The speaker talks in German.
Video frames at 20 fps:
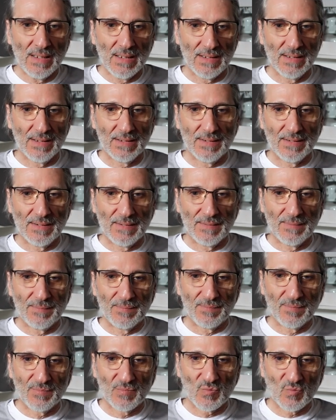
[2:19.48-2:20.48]

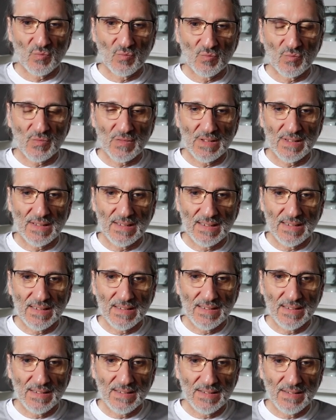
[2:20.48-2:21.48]
Ähm,
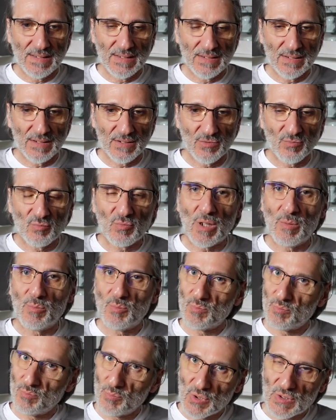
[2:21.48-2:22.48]
die, da
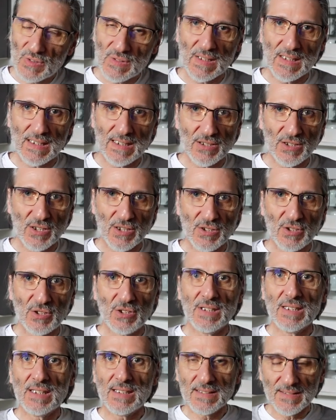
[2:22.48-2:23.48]
müsst ihr
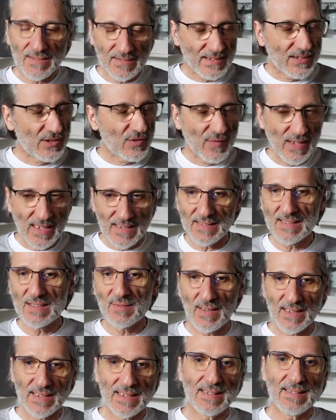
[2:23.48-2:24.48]
recherchieren. Ich werde
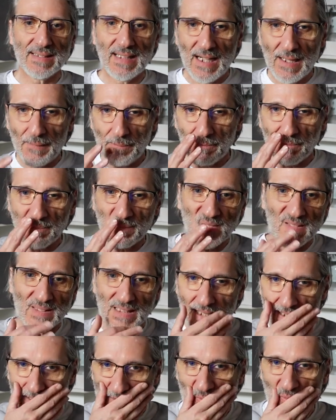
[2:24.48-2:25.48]
zwar den Namen
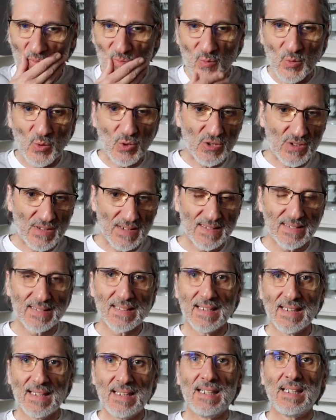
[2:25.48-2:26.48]
nennen, wo ich das
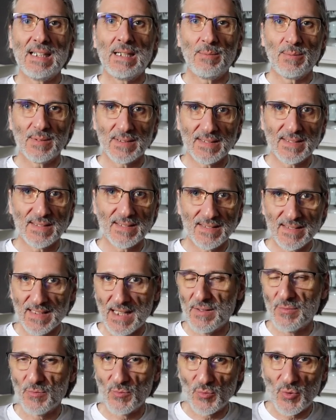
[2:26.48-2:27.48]
her habe. Das ist
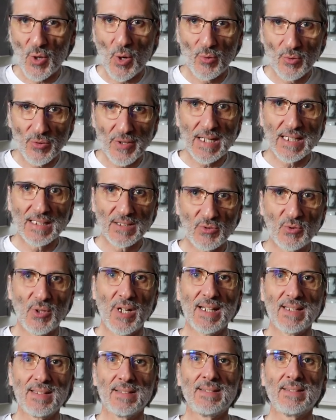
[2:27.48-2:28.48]
ein Roaring
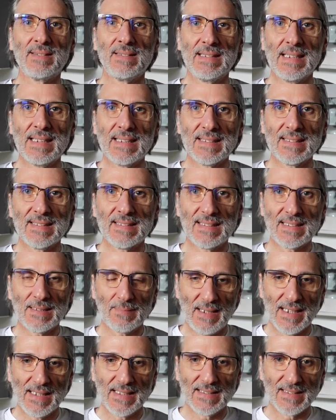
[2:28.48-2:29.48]
Dragon
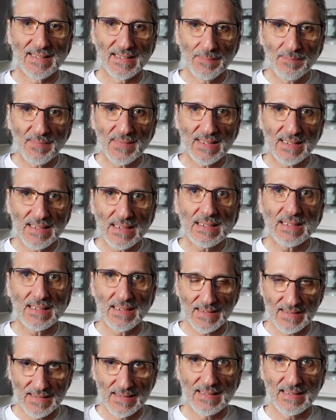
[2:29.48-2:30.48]
X72.
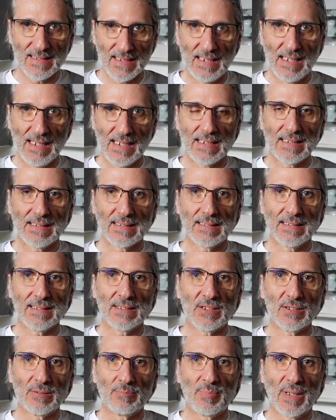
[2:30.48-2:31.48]
Das ist der
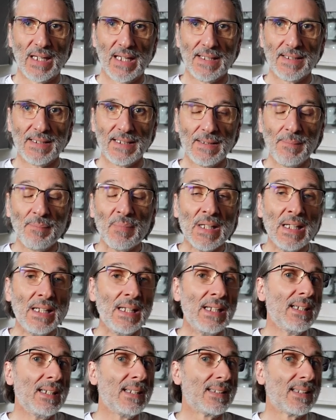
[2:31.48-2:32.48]
eigentliche Brenner.
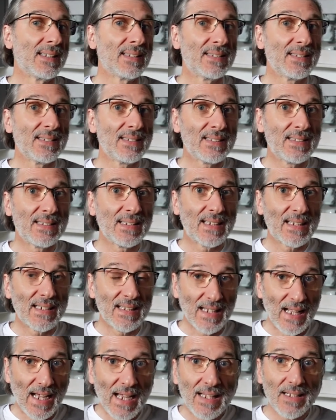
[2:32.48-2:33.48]
Das ist die
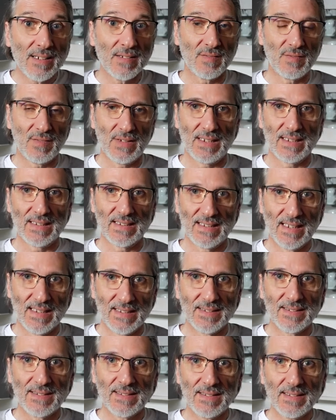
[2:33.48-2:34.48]
kleine
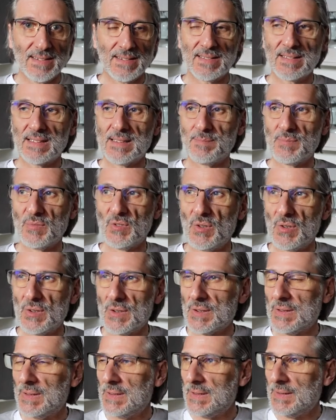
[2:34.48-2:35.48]
Variante. Es gibt
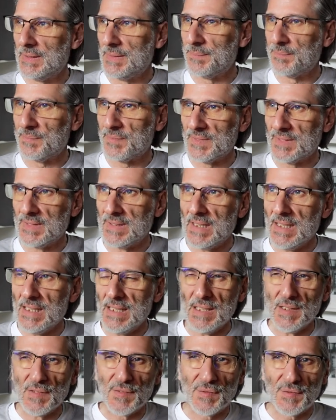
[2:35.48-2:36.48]
noch ähm,
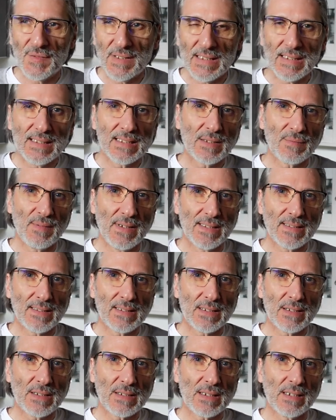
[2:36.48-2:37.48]

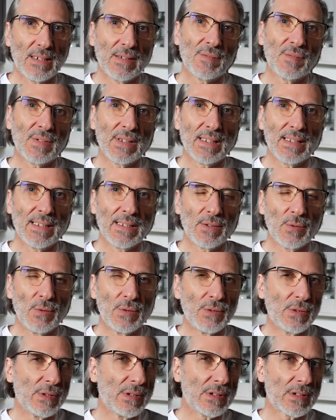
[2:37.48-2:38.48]
24 kW
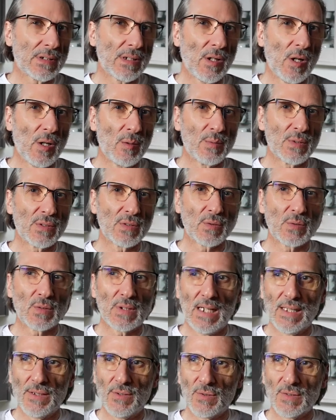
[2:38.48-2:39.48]
und ich glaube
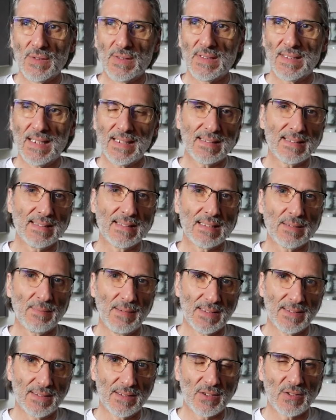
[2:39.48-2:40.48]
sogar noch einen
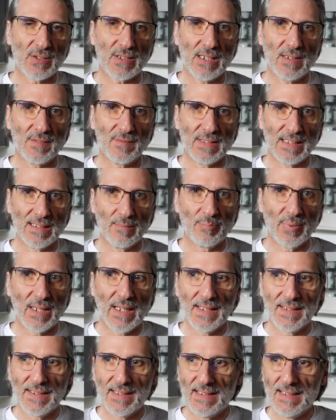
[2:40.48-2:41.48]
26 kW
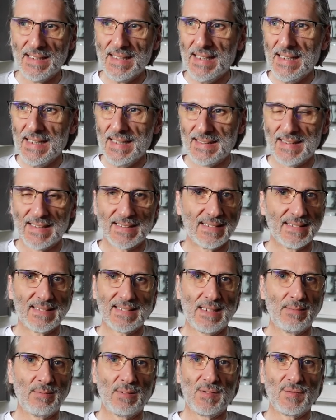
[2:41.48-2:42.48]
Brenner. Das ist
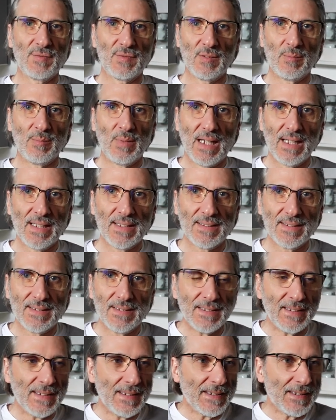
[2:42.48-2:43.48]
aber für
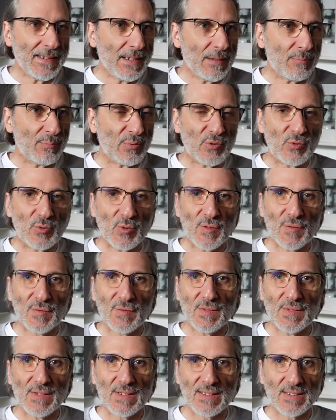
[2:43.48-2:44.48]
meine
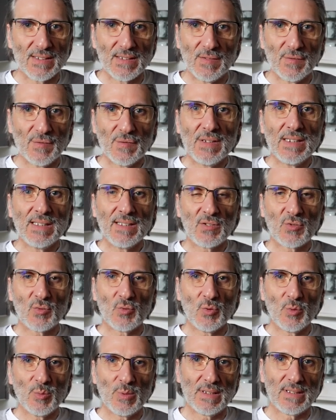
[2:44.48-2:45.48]
Bedürfnisse viel zu
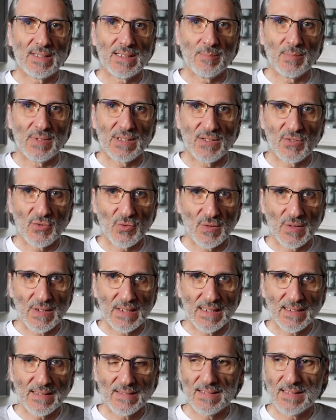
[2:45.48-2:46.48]

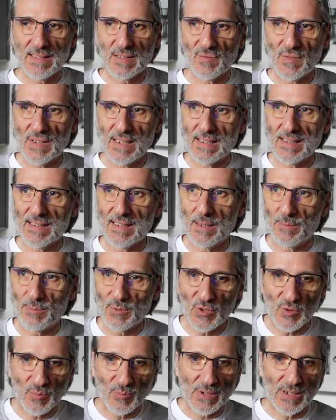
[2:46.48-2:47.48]
überdimensioniert. Und deswegen habe
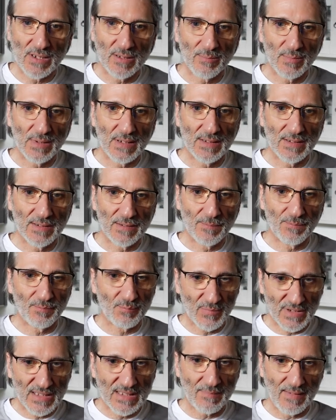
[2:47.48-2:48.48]
ich mir
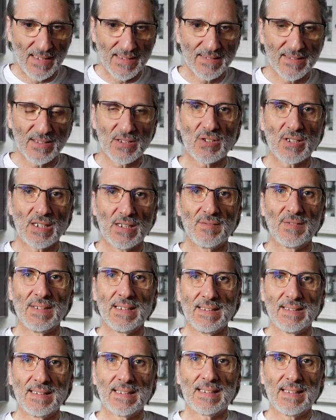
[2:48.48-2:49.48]
ähm, mit 20
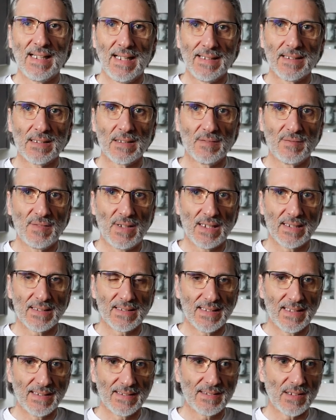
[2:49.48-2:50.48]
kW die kleinere
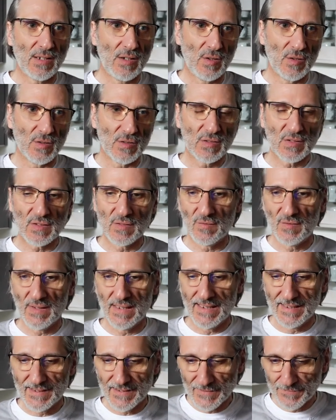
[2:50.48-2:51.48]
Variante
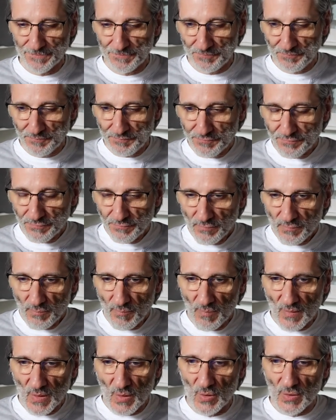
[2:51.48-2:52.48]
ausgewählt.
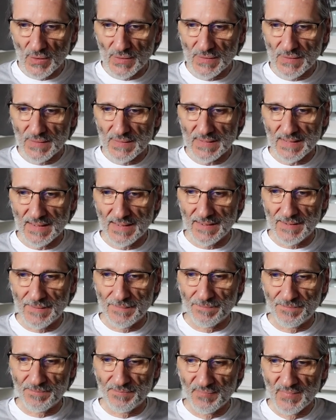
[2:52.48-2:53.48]
Und
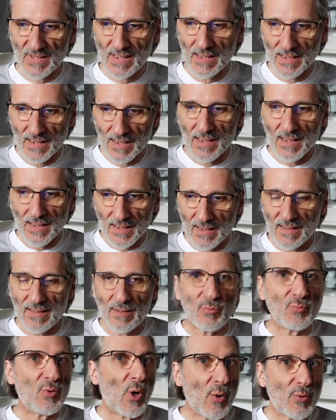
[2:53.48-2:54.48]
ähm,
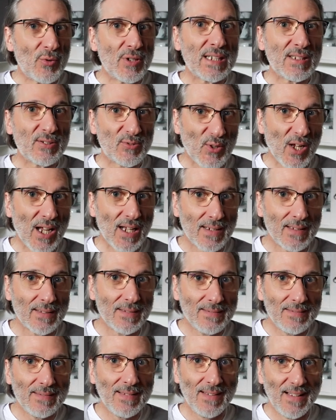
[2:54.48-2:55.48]
Roaring
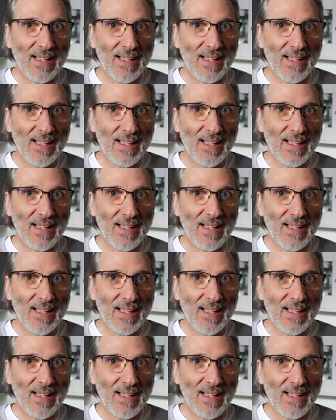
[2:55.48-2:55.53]
Dragon,